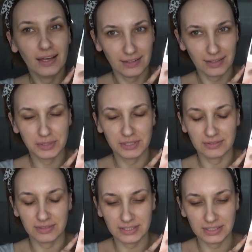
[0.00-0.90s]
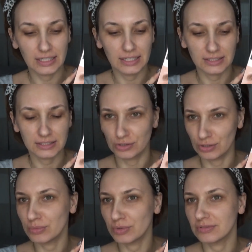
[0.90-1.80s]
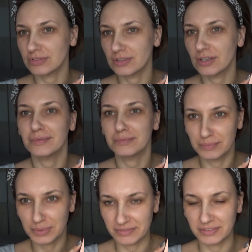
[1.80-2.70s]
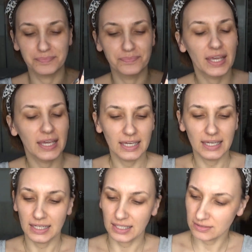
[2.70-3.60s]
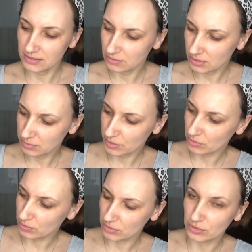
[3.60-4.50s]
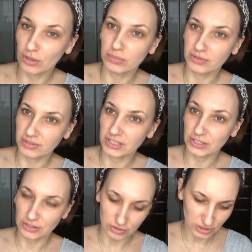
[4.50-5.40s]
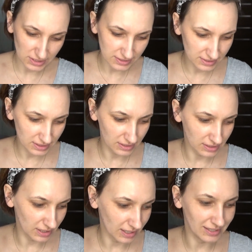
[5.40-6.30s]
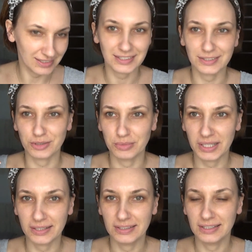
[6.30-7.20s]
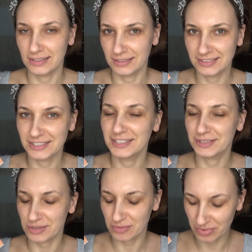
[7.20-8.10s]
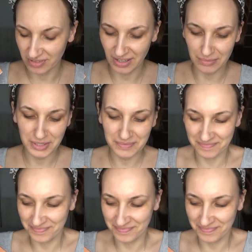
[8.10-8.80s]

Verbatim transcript: laminować domowo brwi. E, to jest akurat produkt do brwi i do rzęs, e, ale ja zrobię dziś to z brwiami.